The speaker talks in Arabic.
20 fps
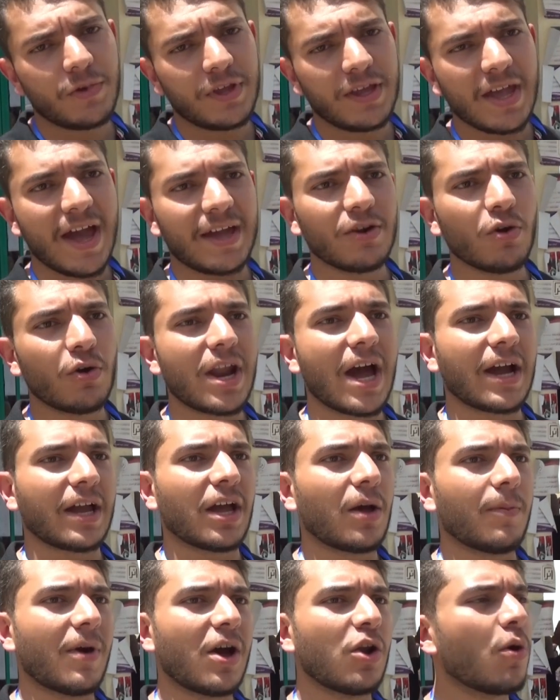يعني هناك
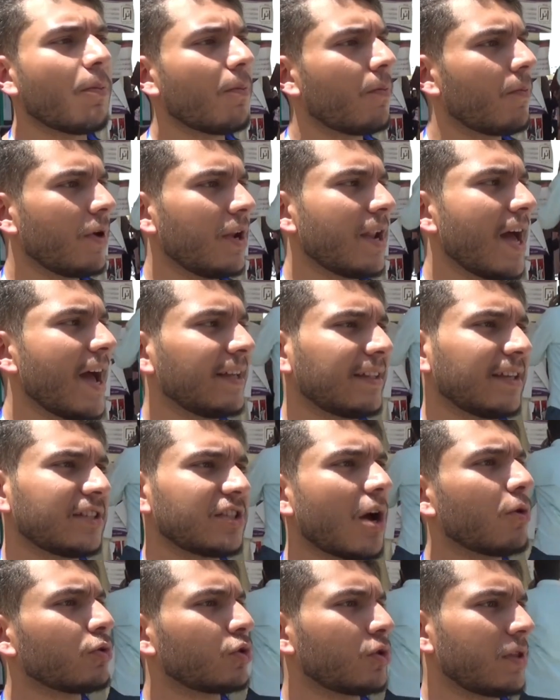إقبال هم لا
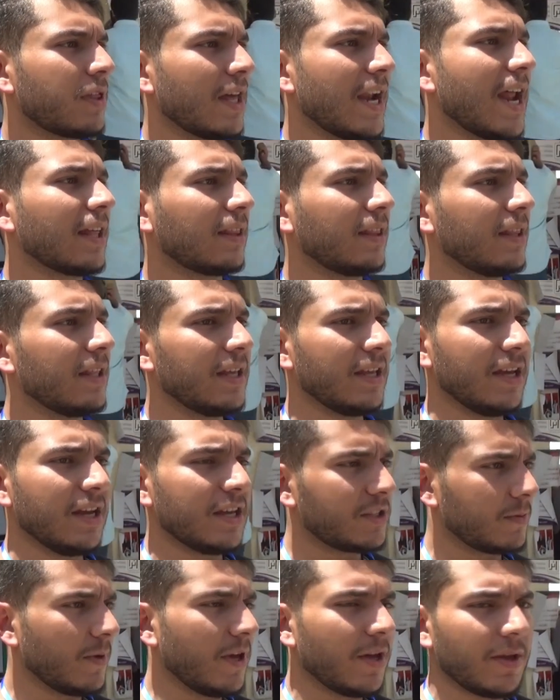يتجاوزوا ثلاث
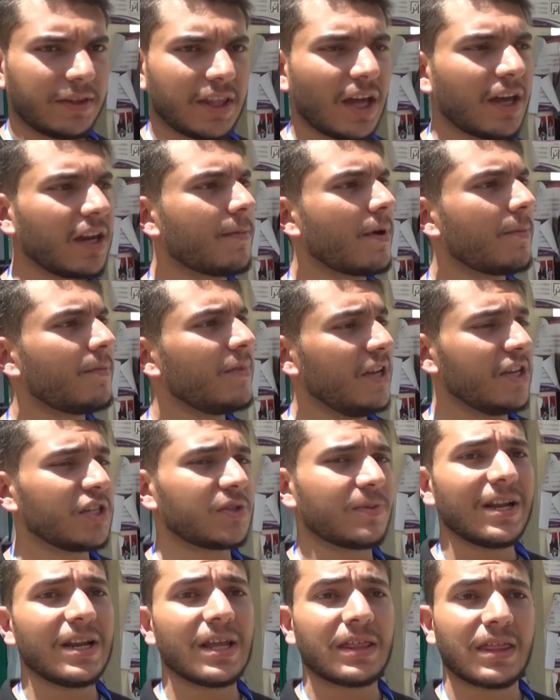لحزب تقريبا من
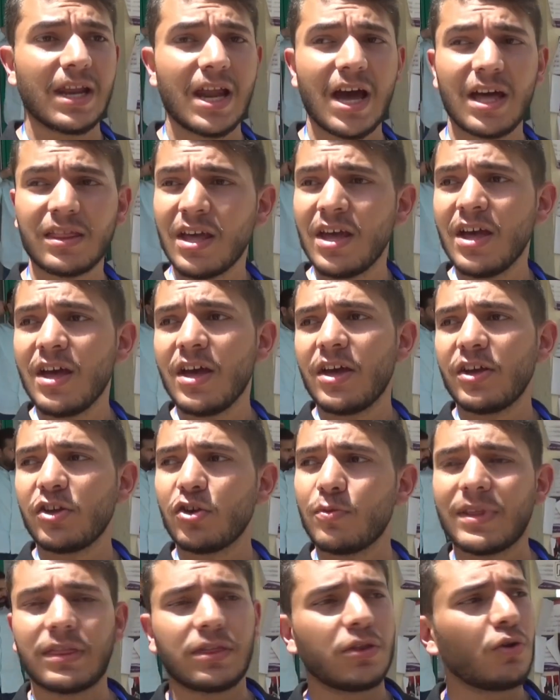حزبين لثلاث
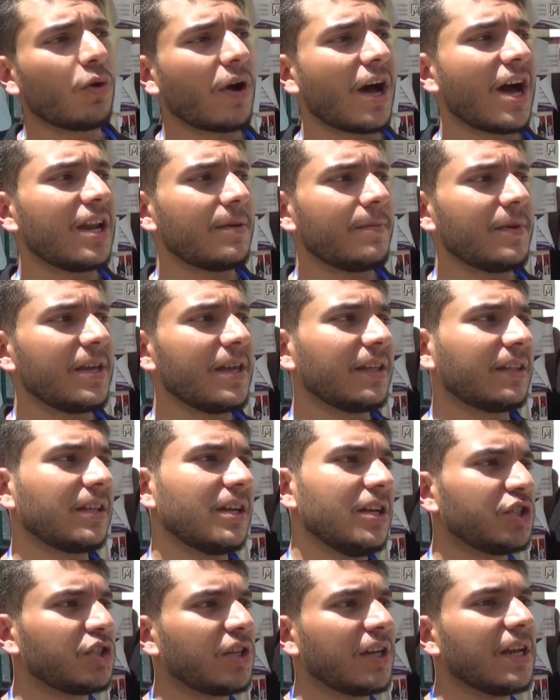يمثلوا غالبية
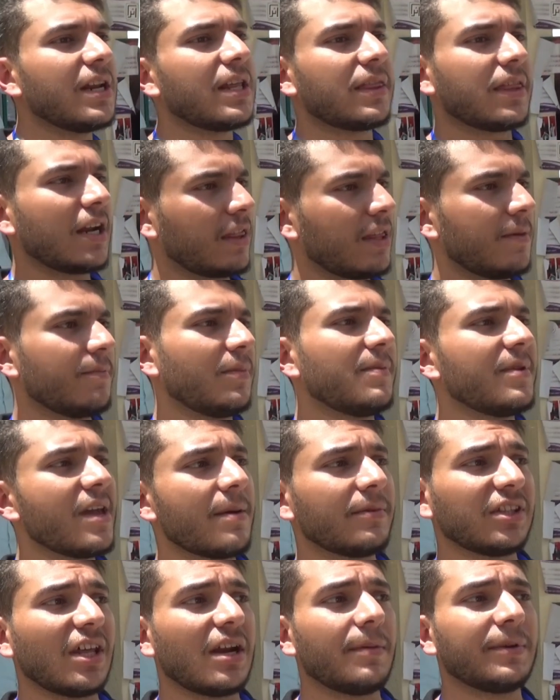ال 20 ل 30%
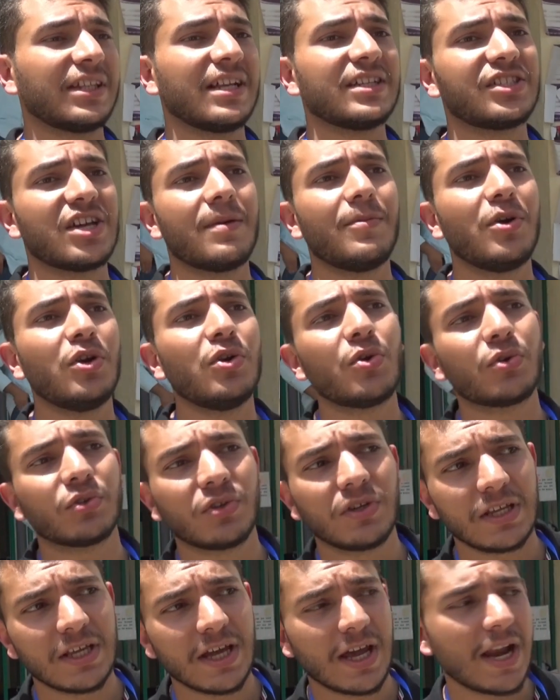من طلبة الجامعة
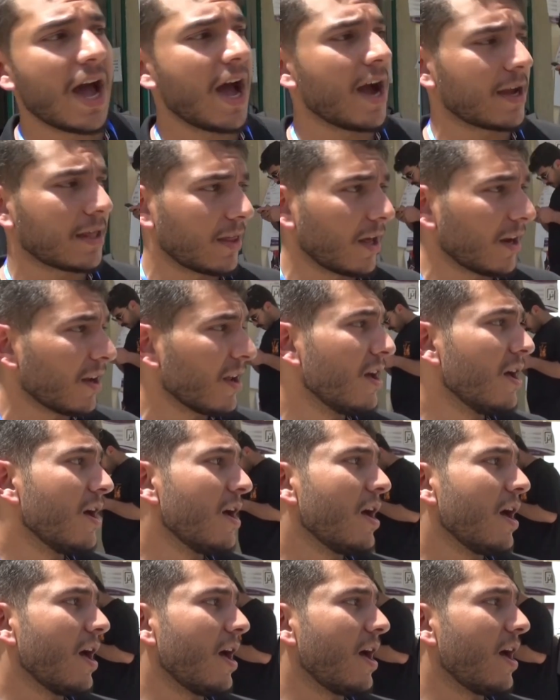الأردنية لا أكثر
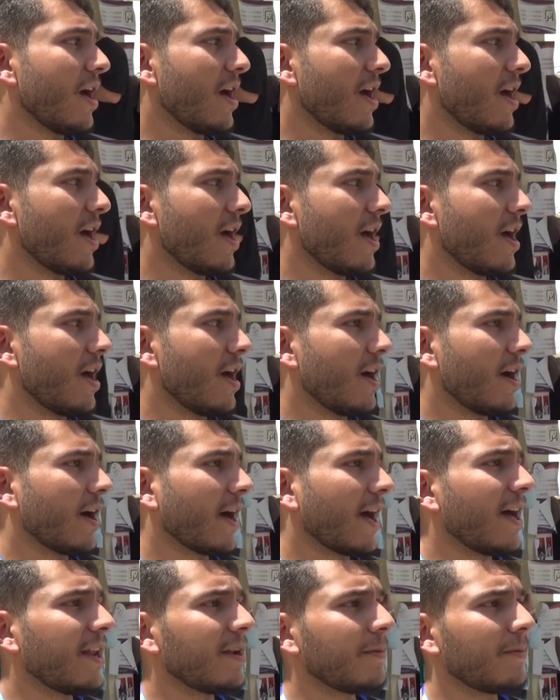آه،
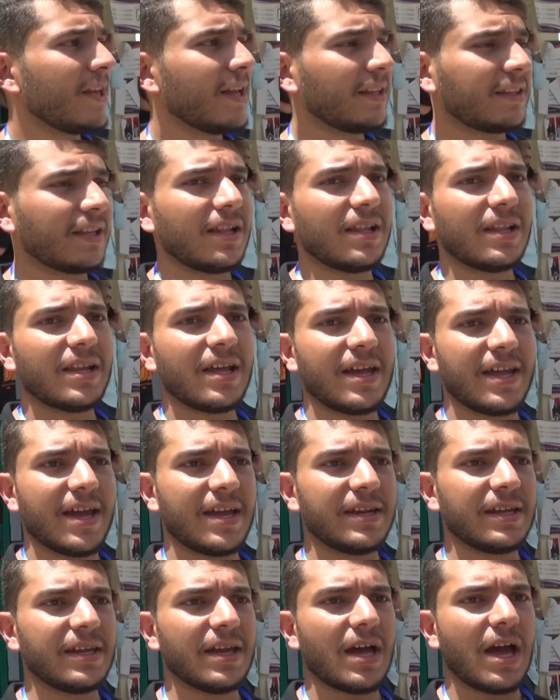غالبية
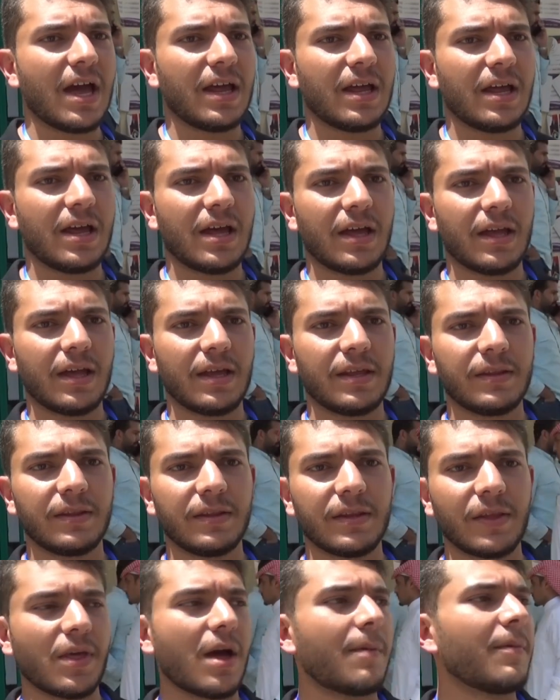يعني آه،
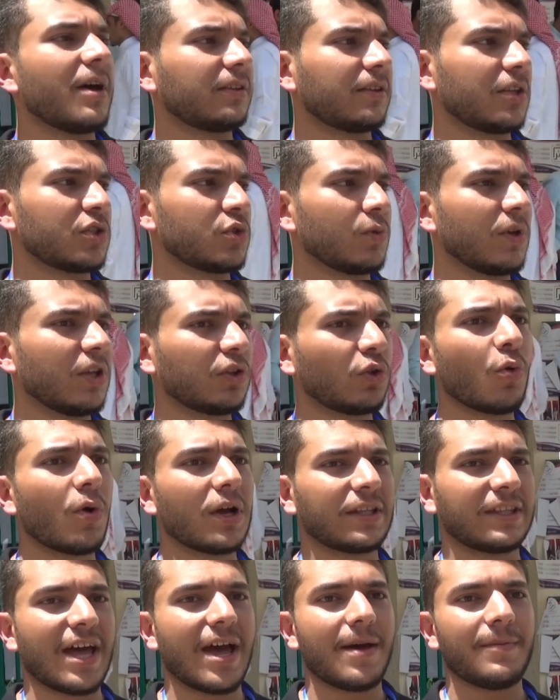نظام التصويت
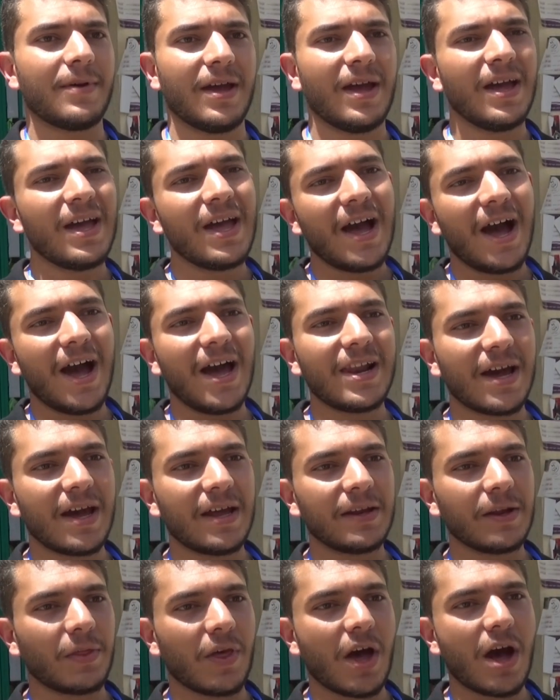هو تابع
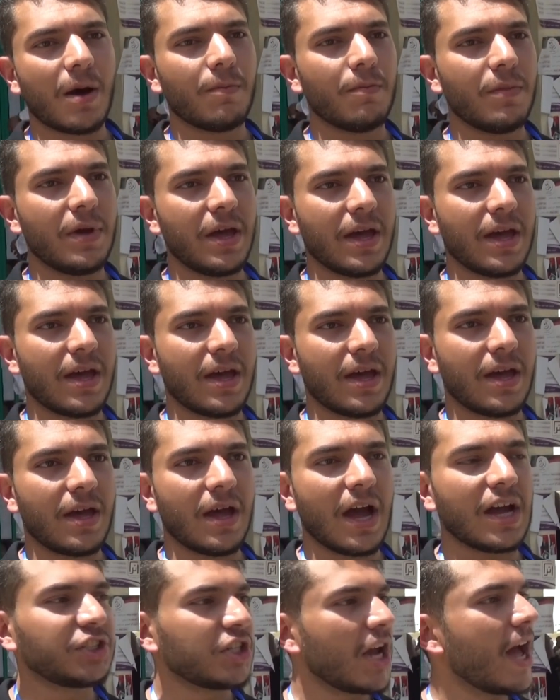على نظام آه،
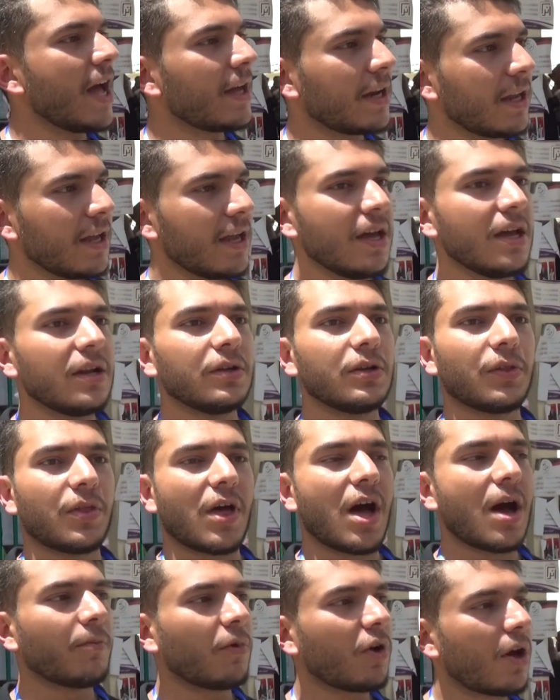عشائري
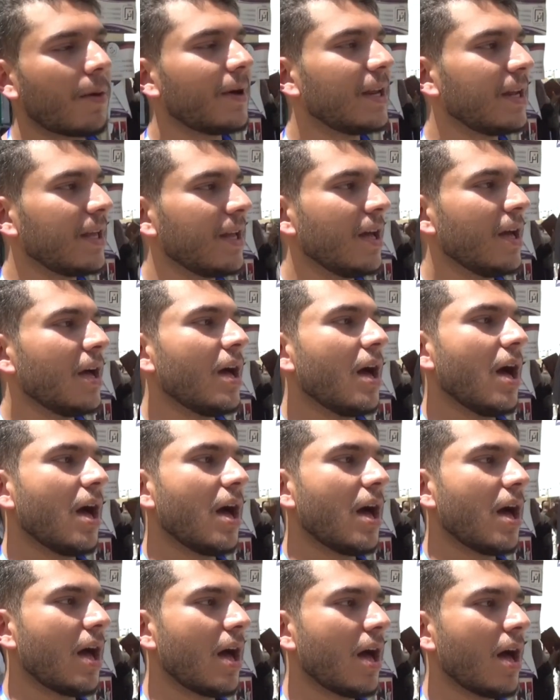نظام قبلي
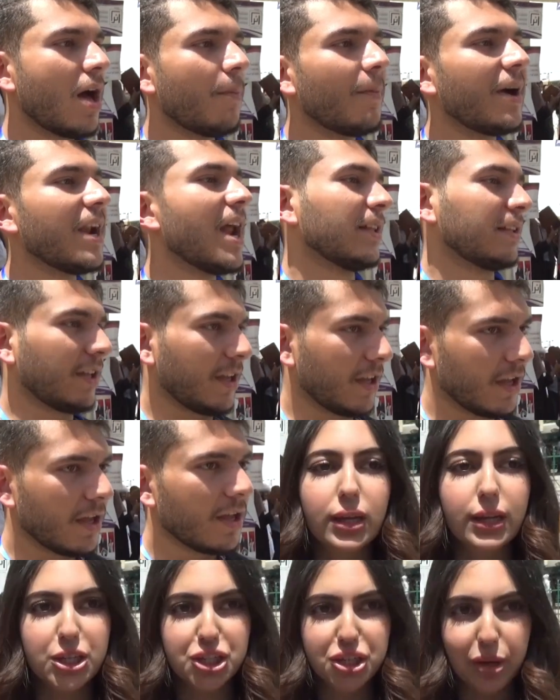مناطقي
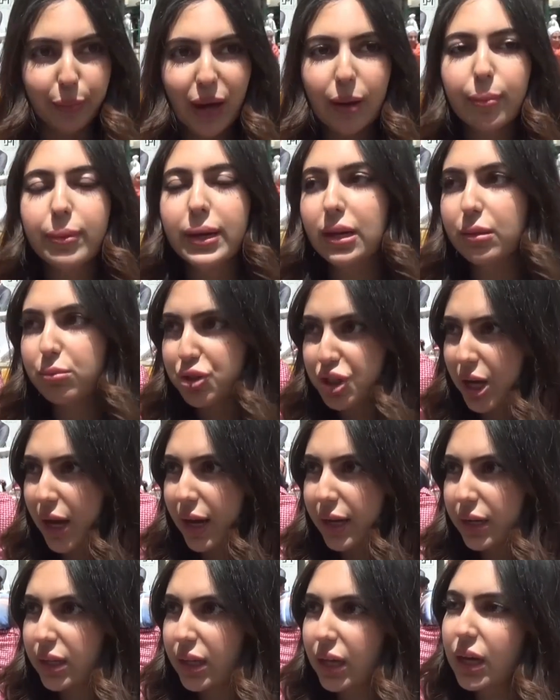الشباب اللي
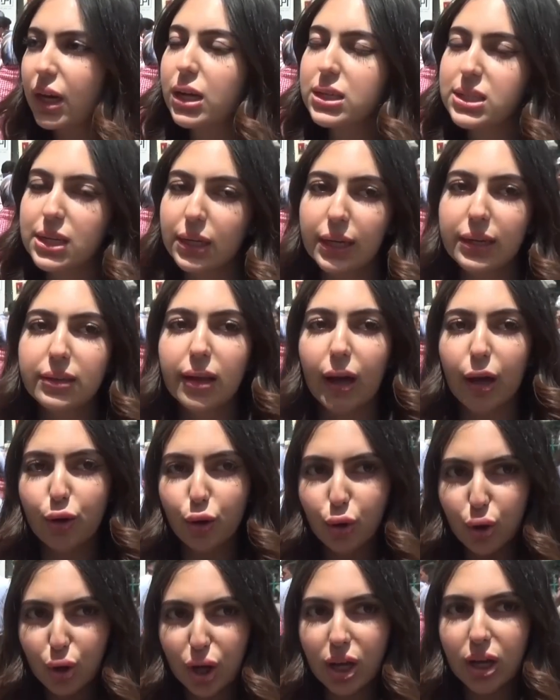مشاركة أصلا عندها
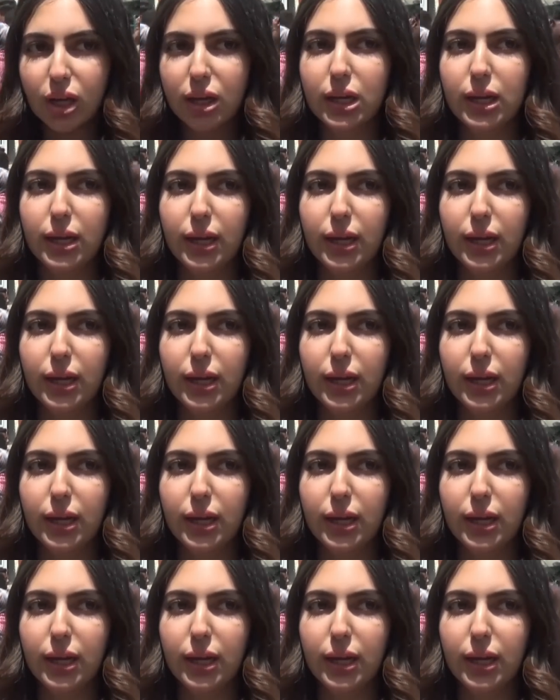روح